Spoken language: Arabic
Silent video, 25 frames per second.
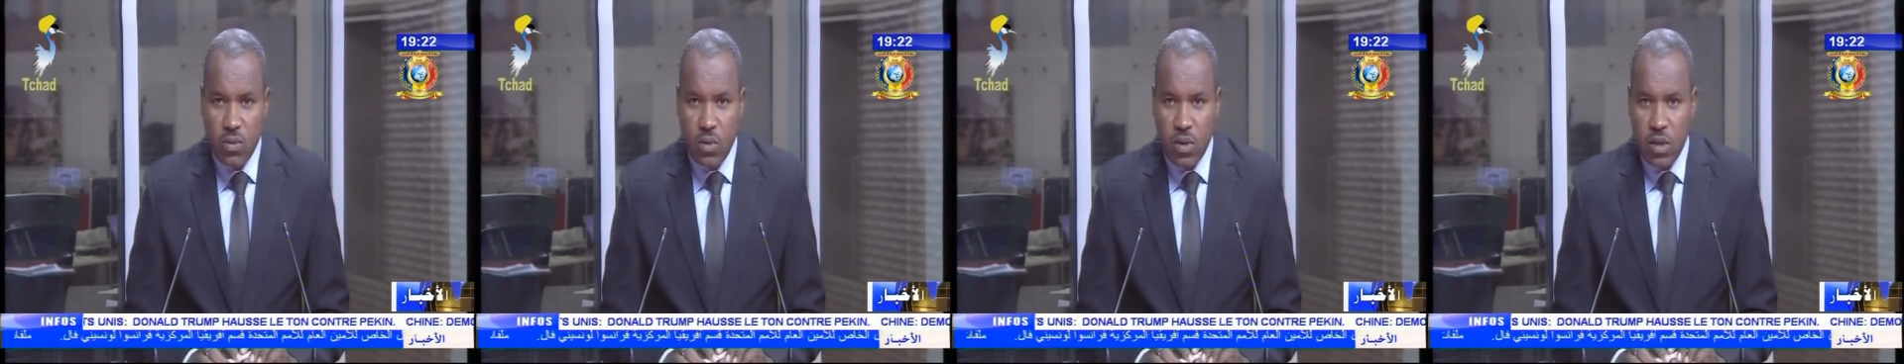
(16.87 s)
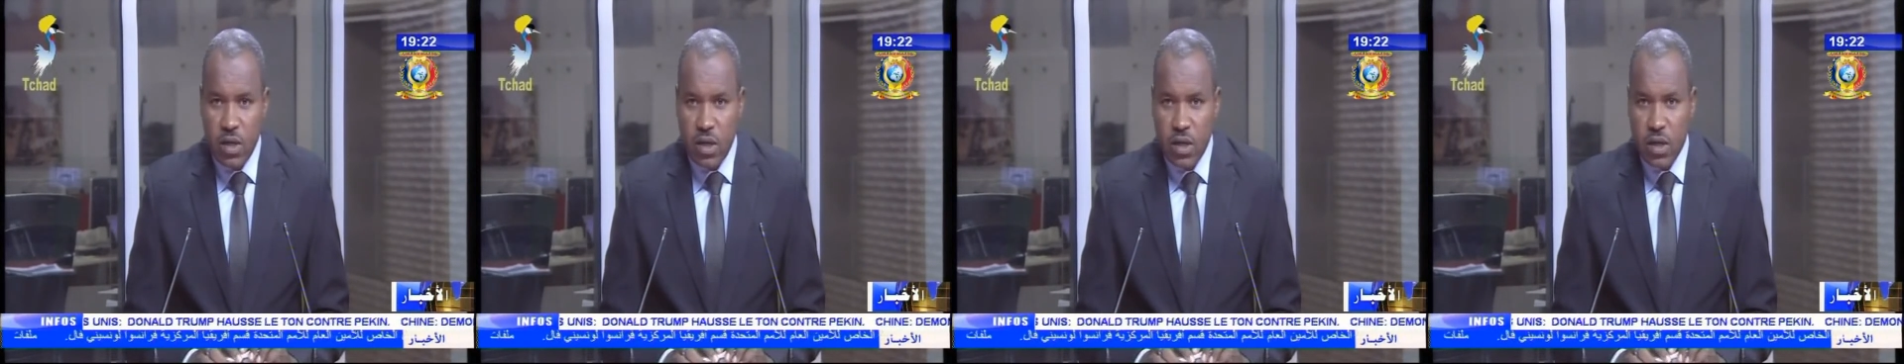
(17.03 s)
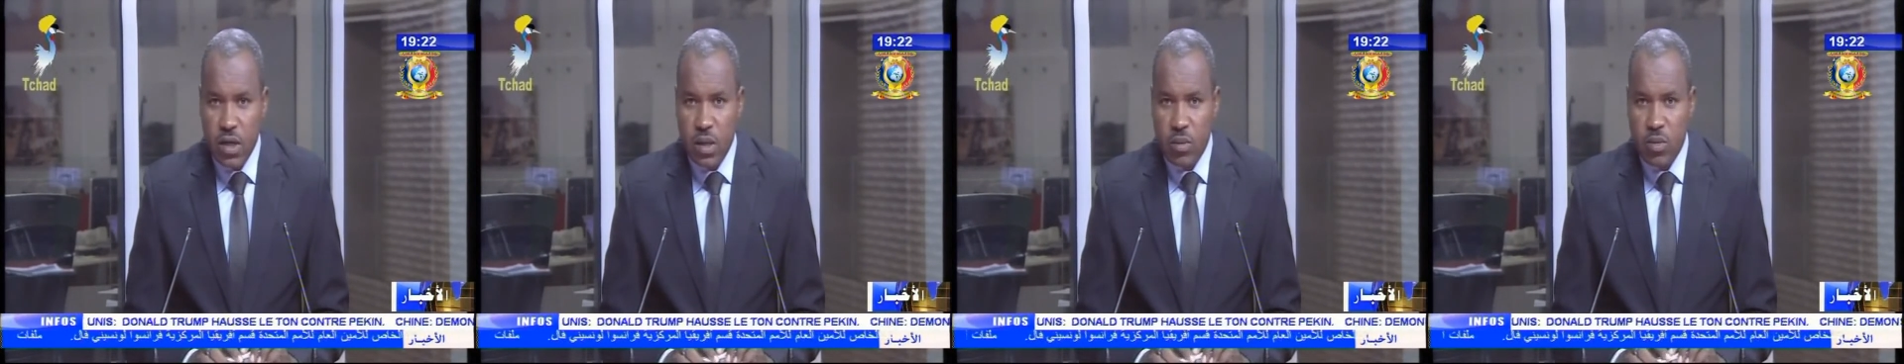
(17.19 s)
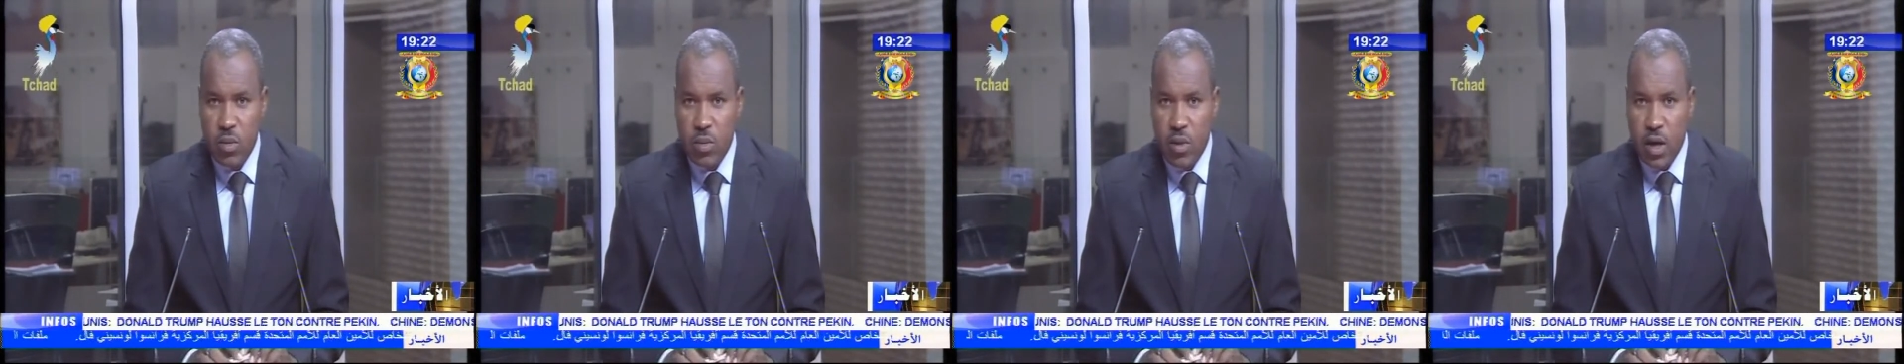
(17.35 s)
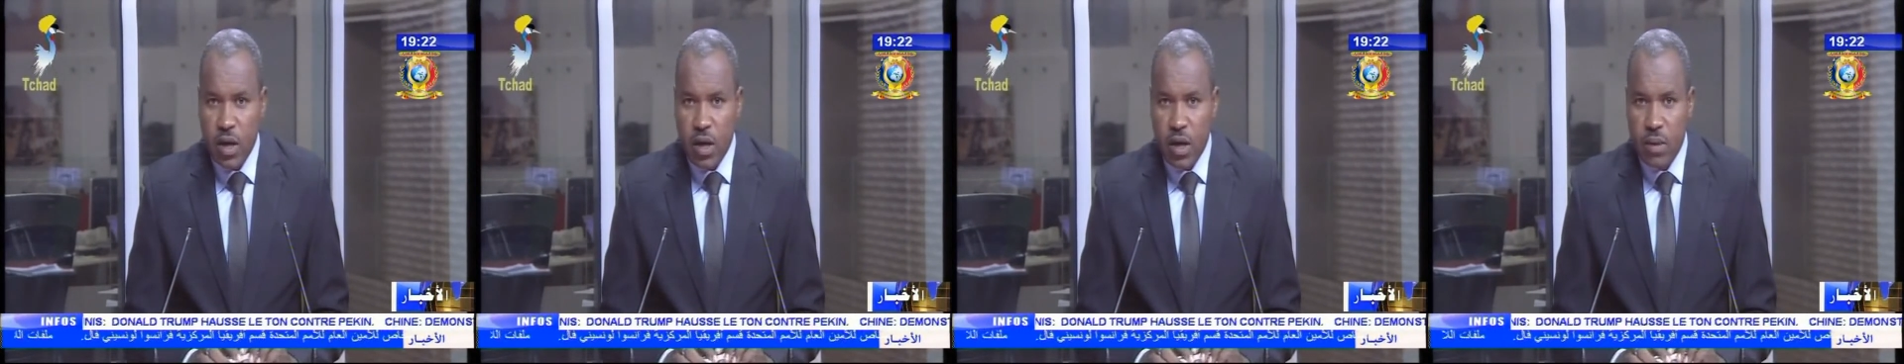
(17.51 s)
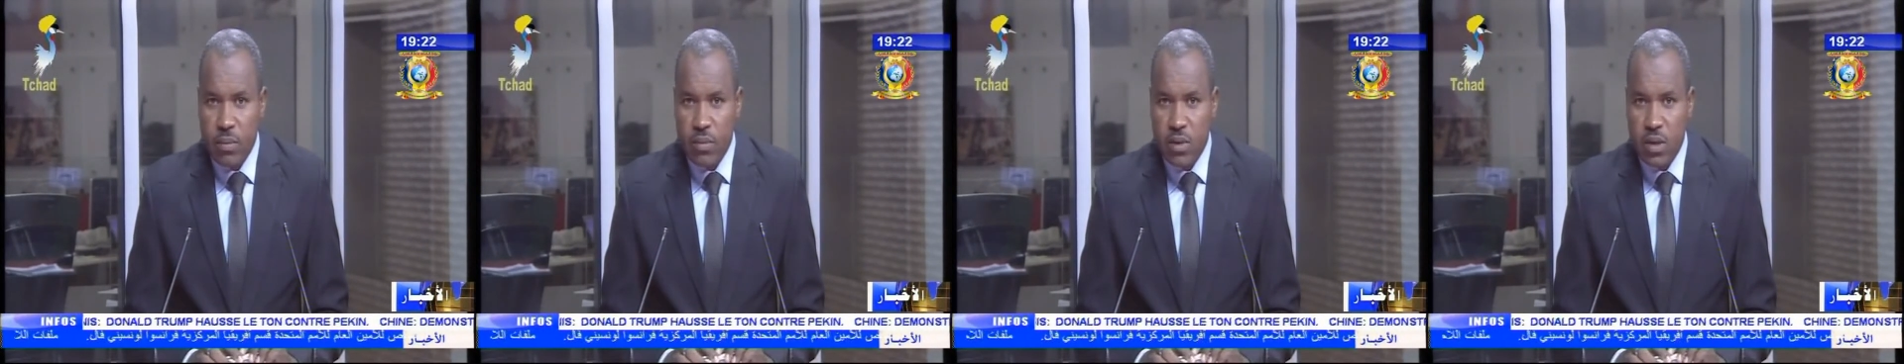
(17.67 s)
وذلك
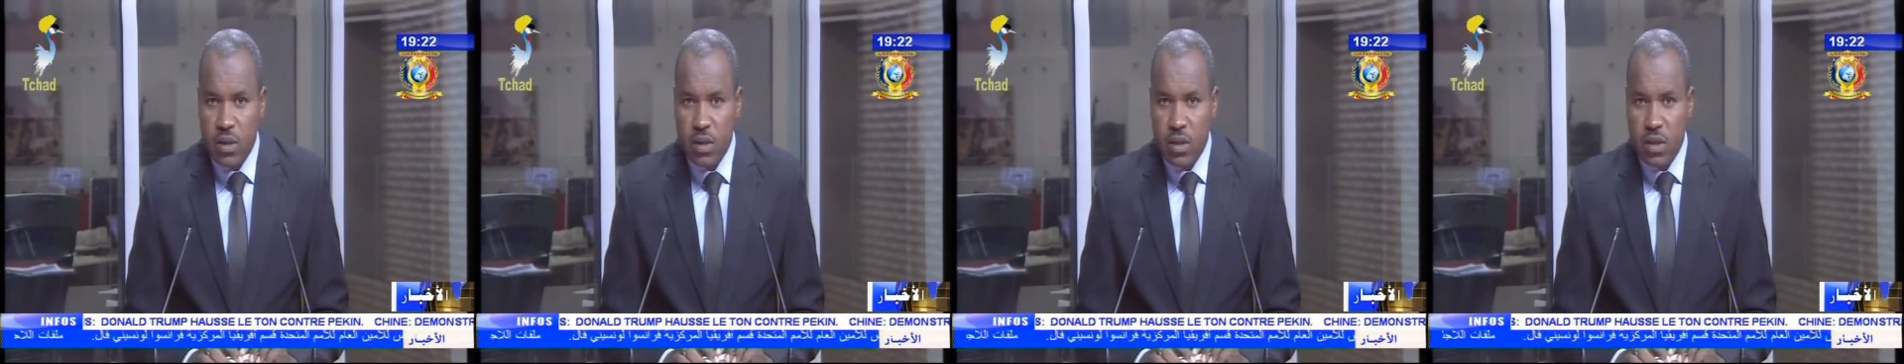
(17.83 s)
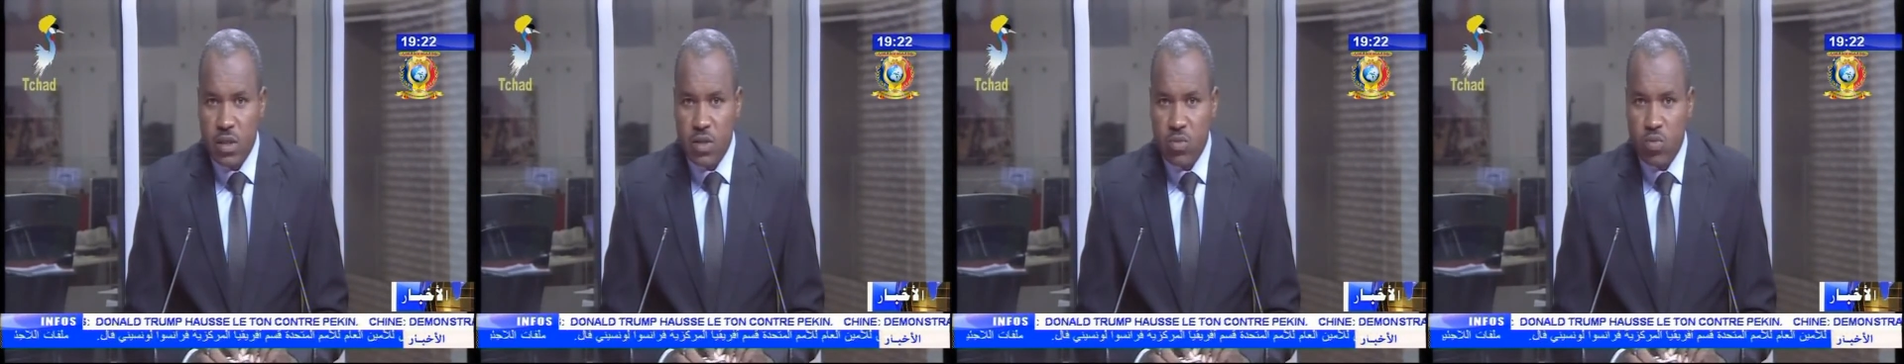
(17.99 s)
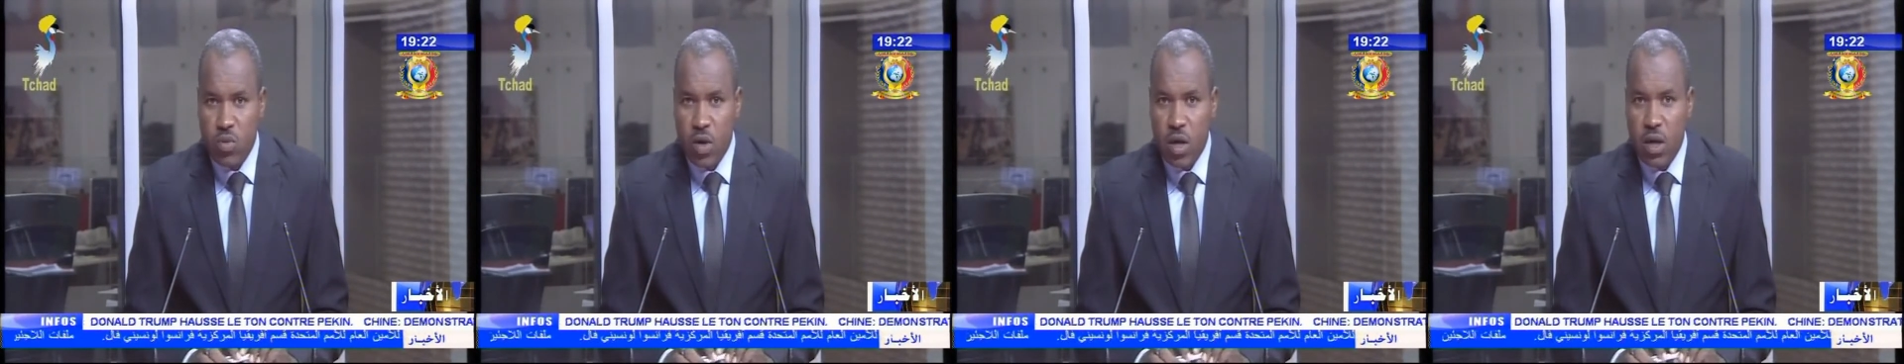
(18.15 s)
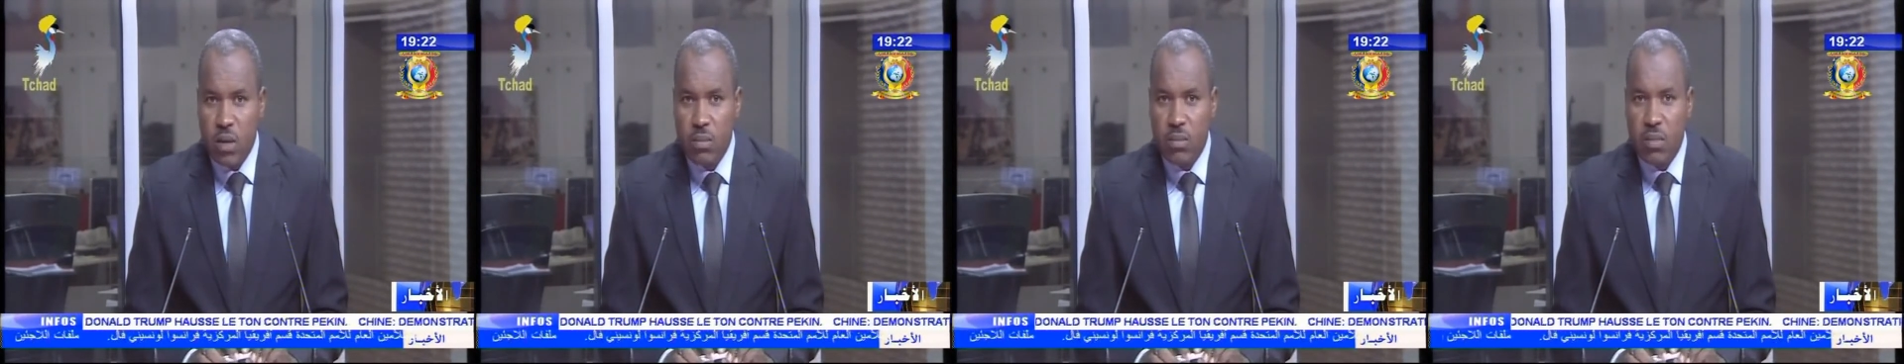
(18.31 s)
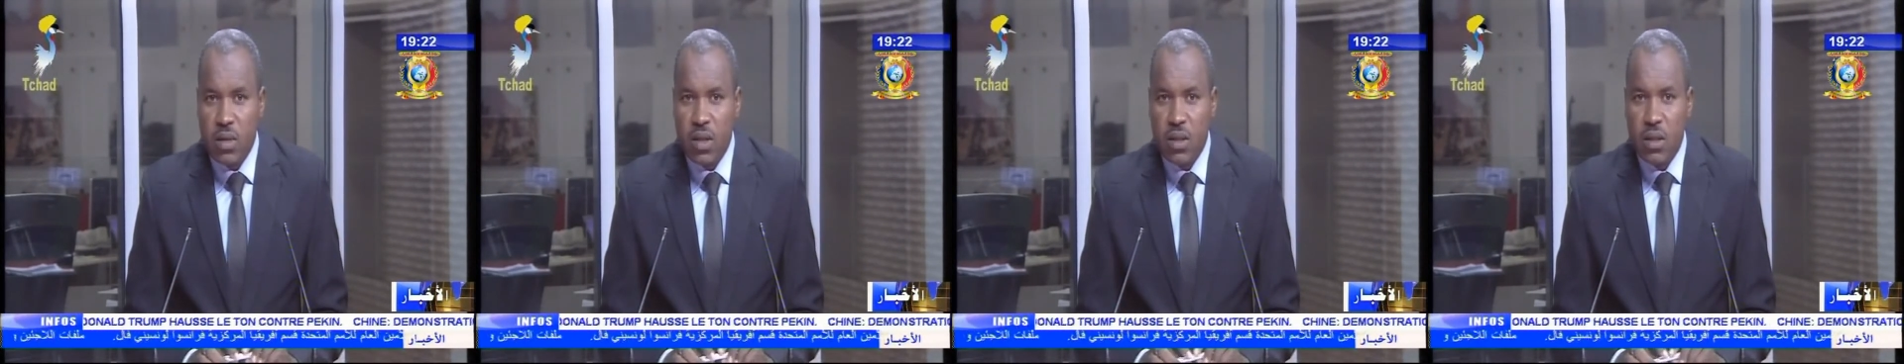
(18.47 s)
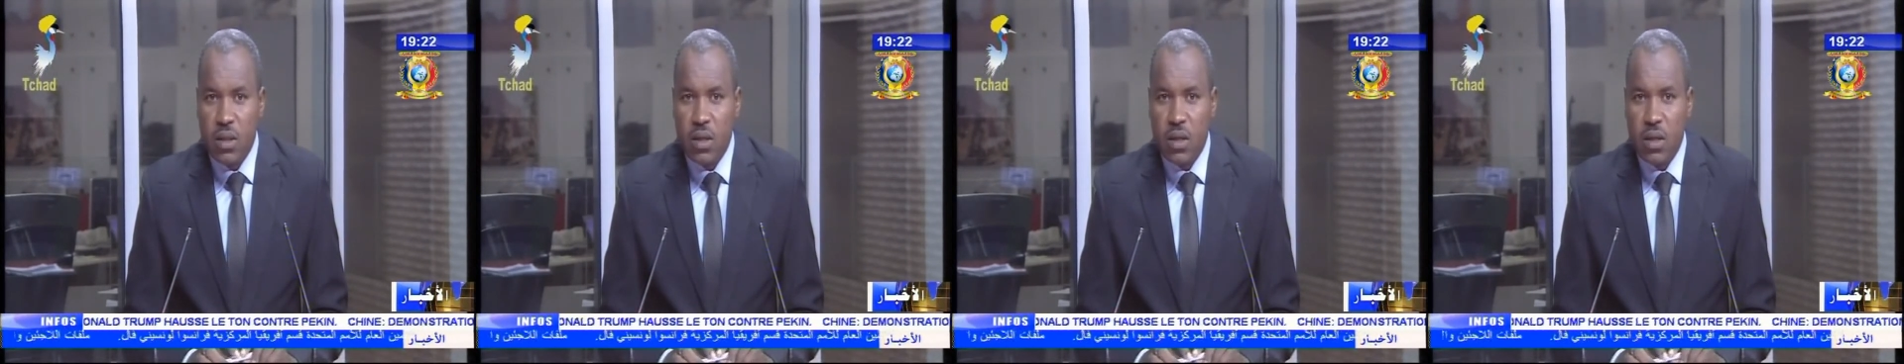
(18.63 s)
بملعب إدريس
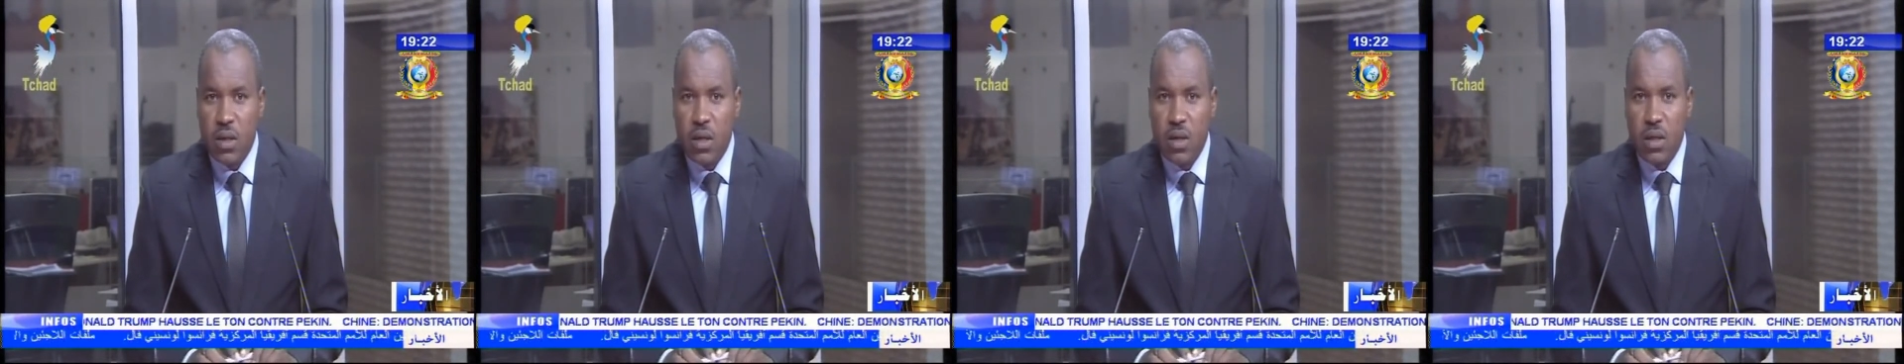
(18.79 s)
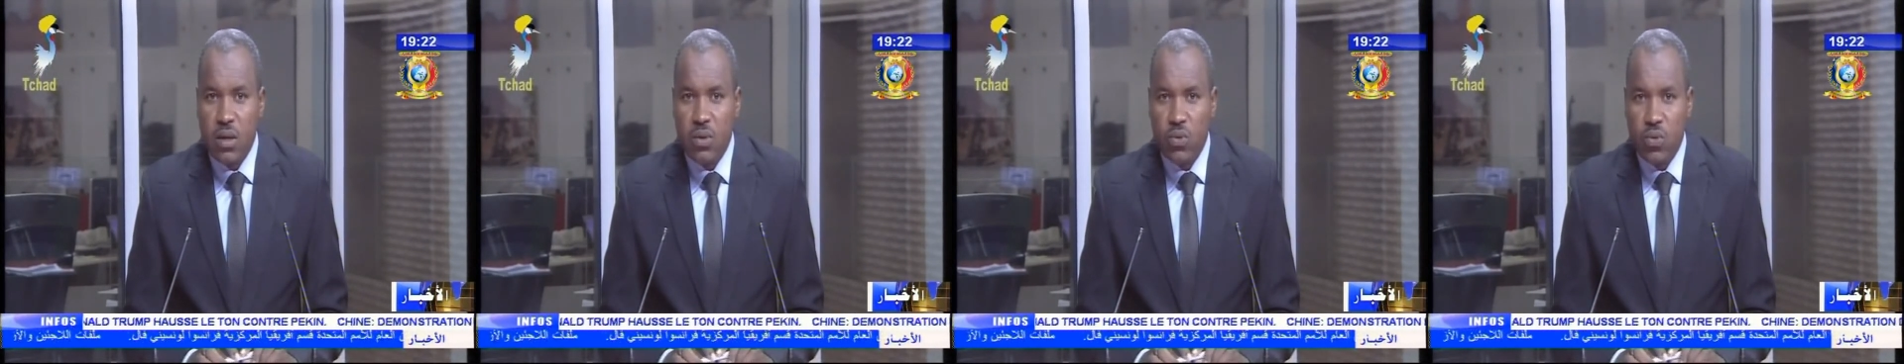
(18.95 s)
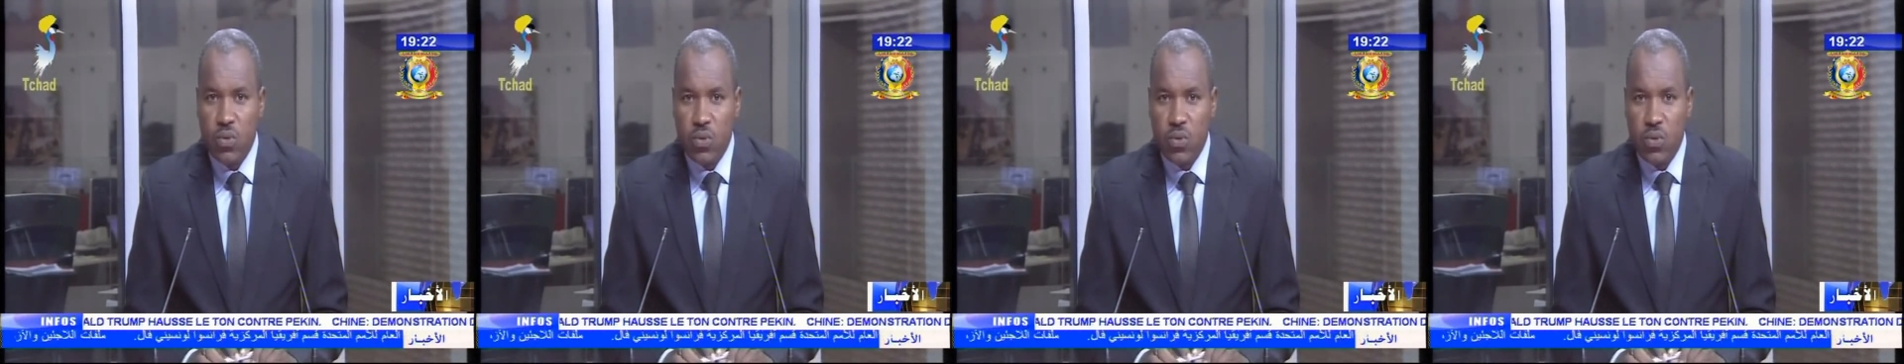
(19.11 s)
محمد